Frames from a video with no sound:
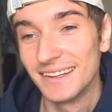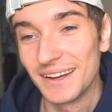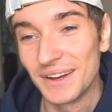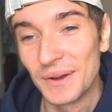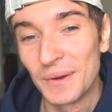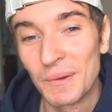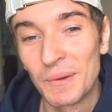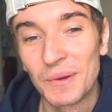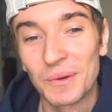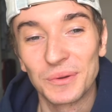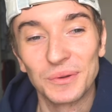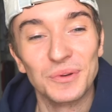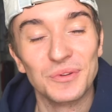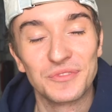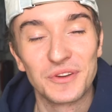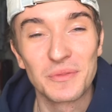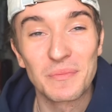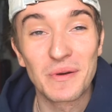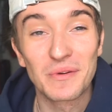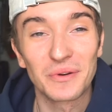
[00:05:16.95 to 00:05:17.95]
Euh, le,
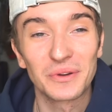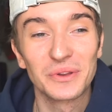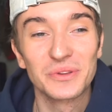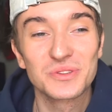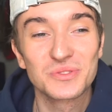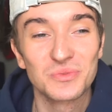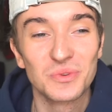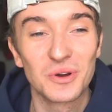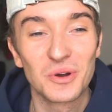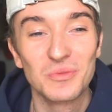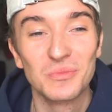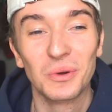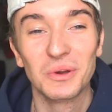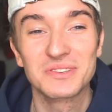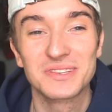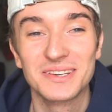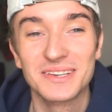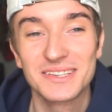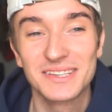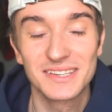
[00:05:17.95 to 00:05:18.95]
fait de pas avoir de soins
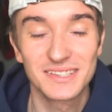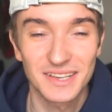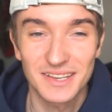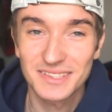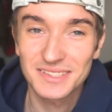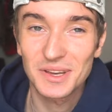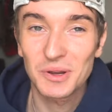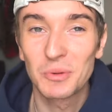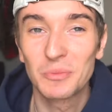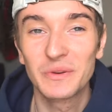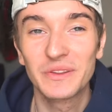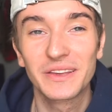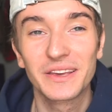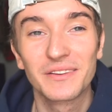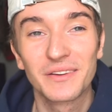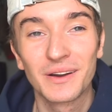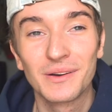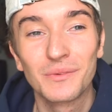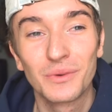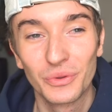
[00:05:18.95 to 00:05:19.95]
remboursés ici, c'est compliqué
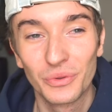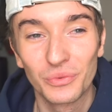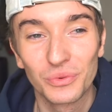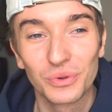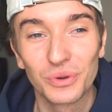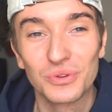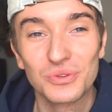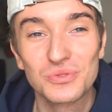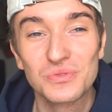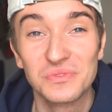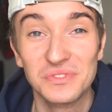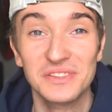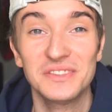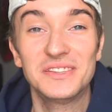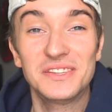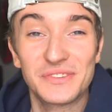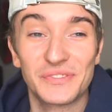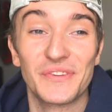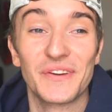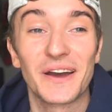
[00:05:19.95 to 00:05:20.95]
vraiment, donc euh, tu vis
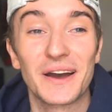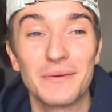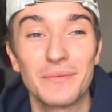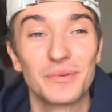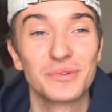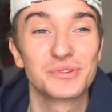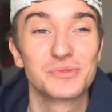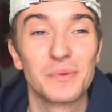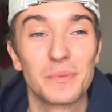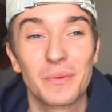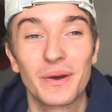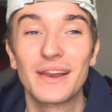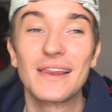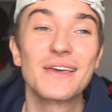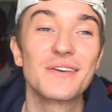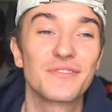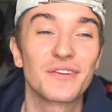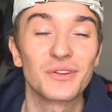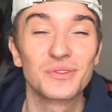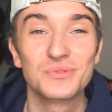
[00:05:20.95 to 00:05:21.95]
différemment, tu peux pas
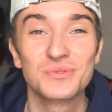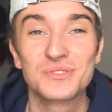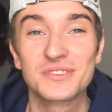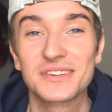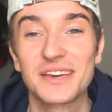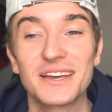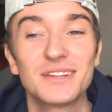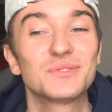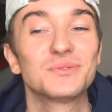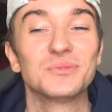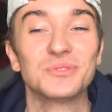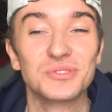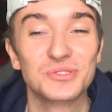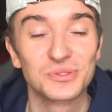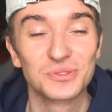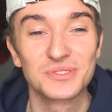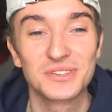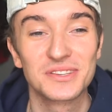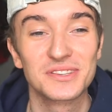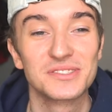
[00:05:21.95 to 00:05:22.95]
aller faire du skate ou autre
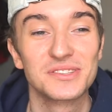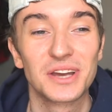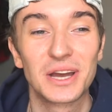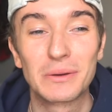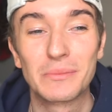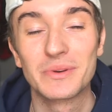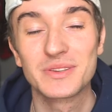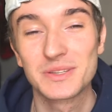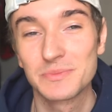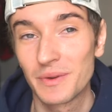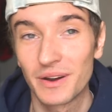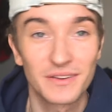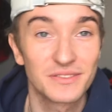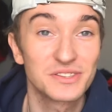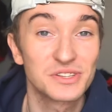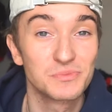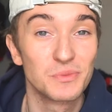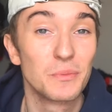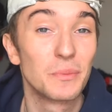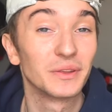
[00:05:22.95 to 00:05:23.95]
chose et se dire ah, bah c'est pas grave
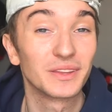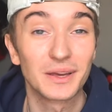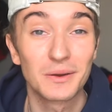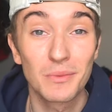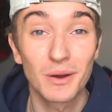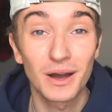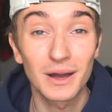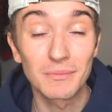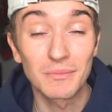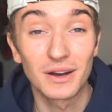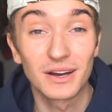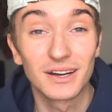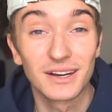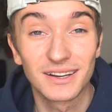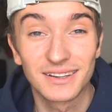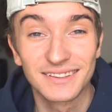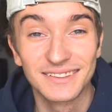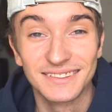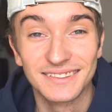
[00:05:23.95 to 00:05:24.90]
si je me pète un bras, bah